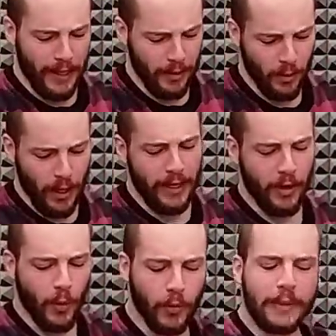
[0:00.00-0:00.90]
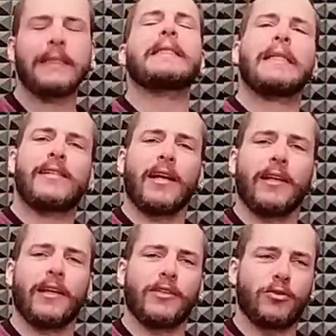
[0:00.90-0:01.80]
hello, hello C'est
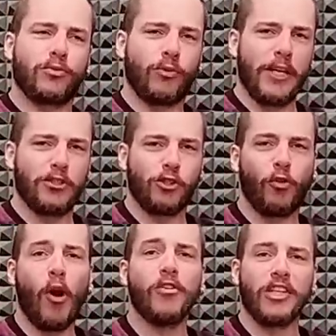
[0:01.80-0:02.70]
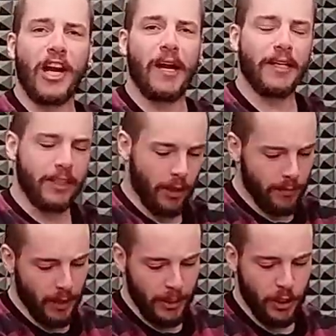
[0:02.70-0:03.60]
Adrien du French Grenier, comme
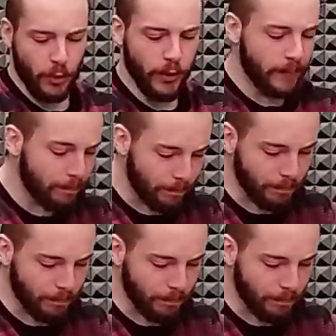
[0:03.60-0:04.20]
d'habitude.